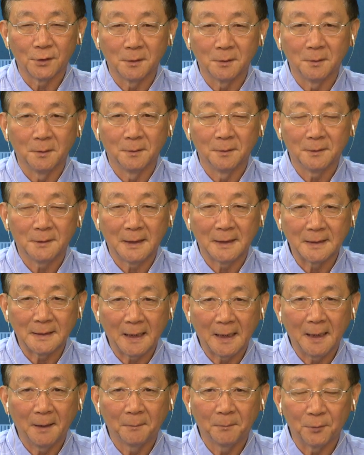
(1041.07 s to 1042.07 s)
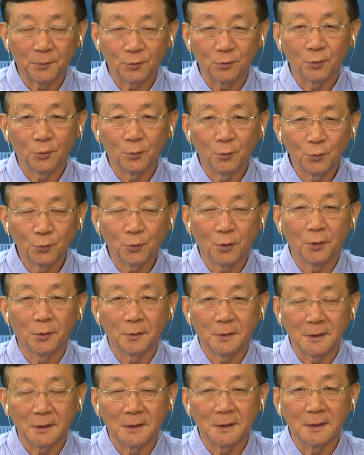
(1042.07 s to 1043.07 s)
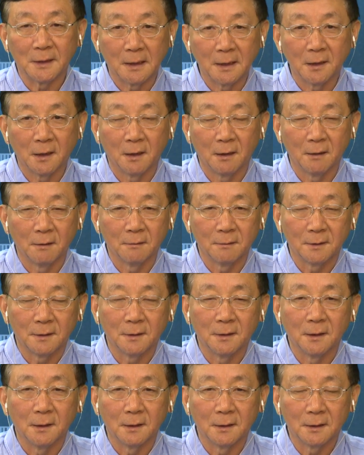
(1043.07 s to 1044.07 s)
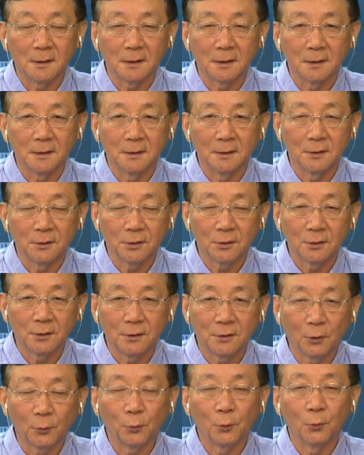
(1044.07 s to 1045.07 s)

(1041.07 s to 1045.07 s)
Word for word: 是在家，比如说工作，或者是减少呃这个交